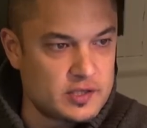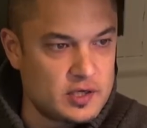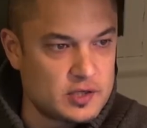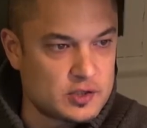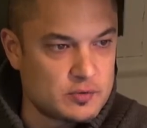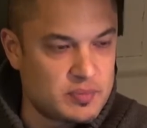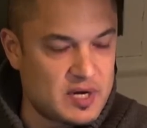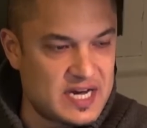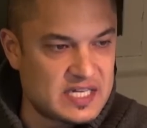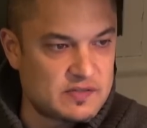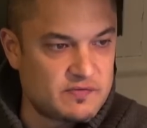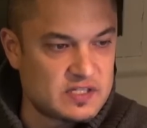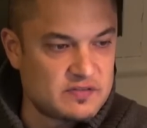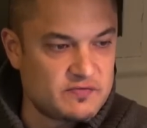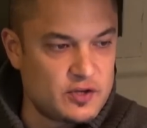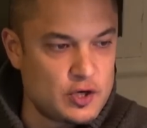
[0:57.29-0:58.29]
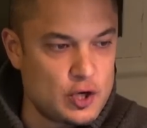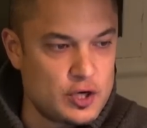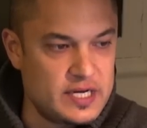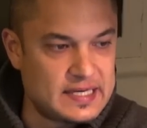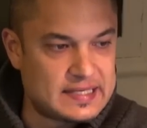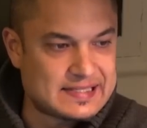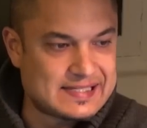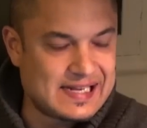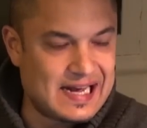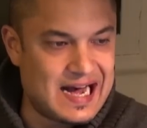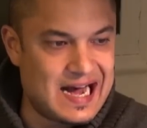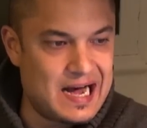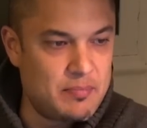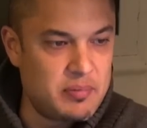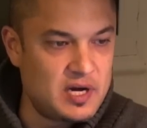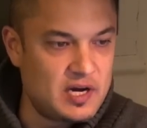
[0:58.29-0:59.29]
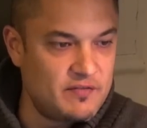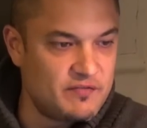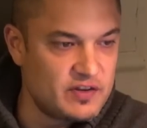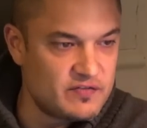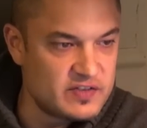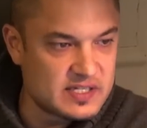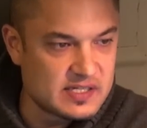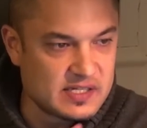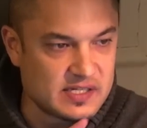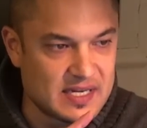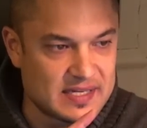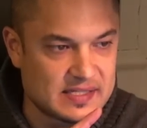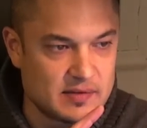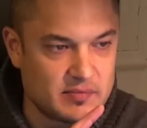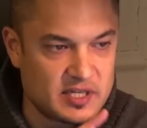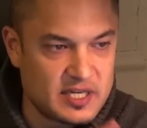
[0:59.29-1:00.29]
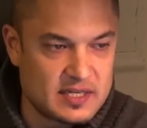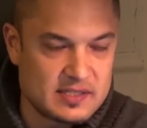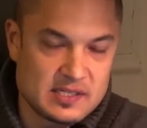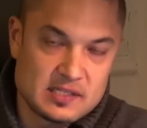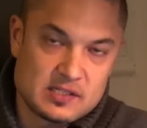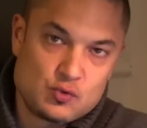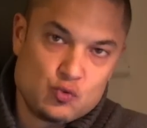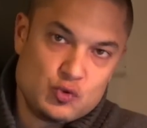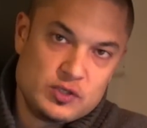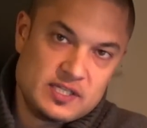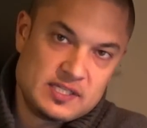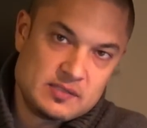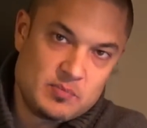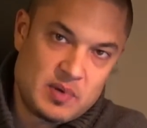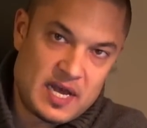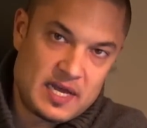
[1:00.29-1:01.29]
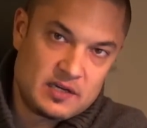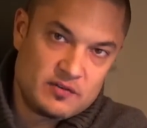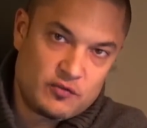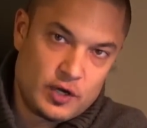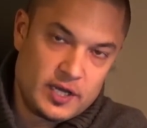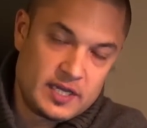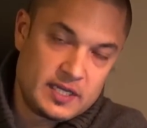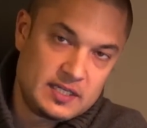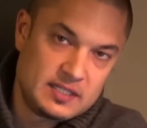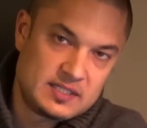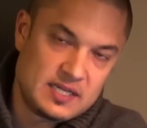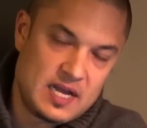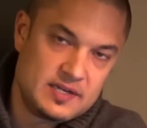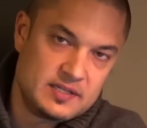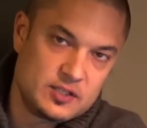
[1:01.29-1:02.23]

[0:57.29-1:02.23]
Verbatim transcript: Äh, zum Preis wissen wir noch nichts, aber wir wissen, dass im Gegensatz zu diesen beiden vorherigen Teilen,